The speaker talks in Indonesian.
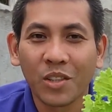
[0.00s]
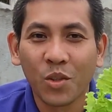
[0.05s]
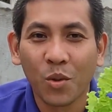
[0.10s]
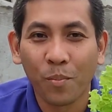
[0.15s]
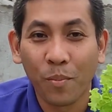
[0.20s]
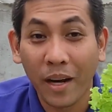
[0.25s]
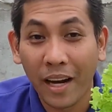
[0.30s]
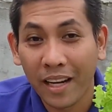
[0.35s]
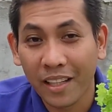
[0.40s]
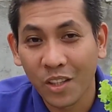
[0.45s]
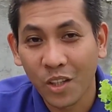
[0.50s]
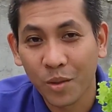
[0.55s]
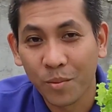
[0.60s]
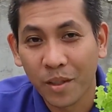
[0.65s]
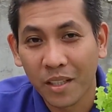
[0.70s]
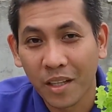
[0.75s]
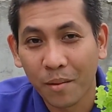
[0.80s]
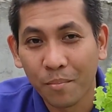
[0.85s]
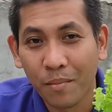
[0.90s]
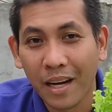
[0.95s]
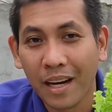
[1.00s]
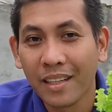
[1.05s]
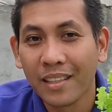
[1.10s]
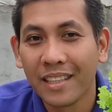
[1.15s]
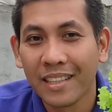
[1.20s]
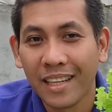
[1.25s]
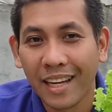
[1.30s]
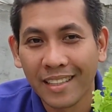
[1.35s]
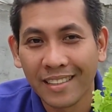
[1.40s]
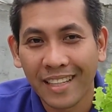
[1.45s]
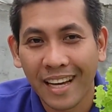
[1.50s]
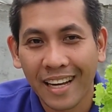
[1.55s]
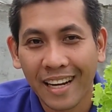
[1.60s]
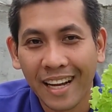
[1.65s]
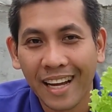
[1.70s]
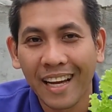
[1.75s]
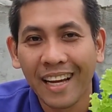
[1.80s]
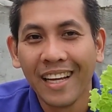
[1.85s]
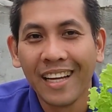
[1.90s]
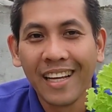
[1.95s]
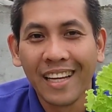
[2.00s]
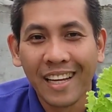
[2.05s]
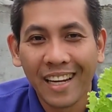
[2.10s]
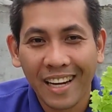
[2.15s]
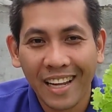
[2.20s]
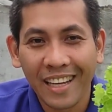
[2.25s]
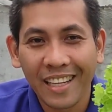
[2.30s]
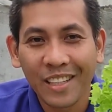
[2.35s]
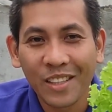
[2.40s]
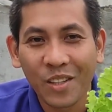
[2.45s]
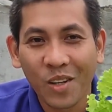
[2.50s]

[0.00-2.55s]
supaya terus berkembang dengan cara like,